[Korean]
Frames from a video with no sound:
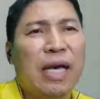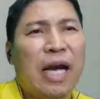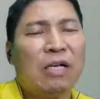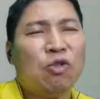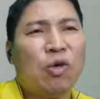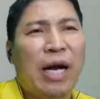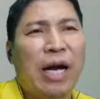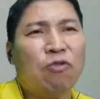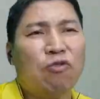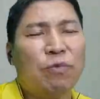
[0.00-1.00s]

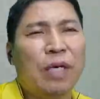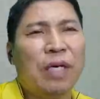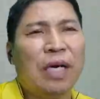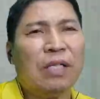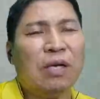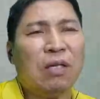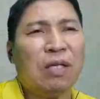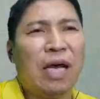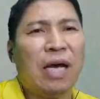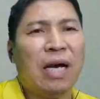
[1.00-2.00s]
양좌우면의
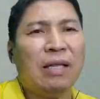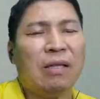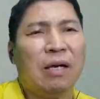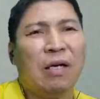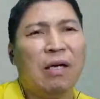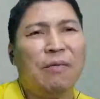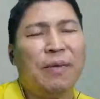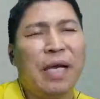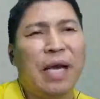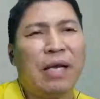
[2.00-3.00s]
적당한
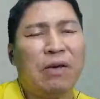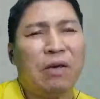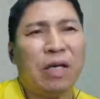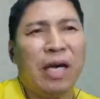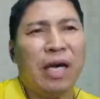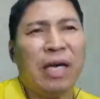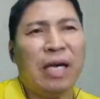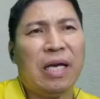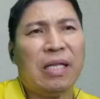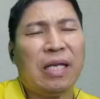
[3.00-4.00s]
넓이의 경계에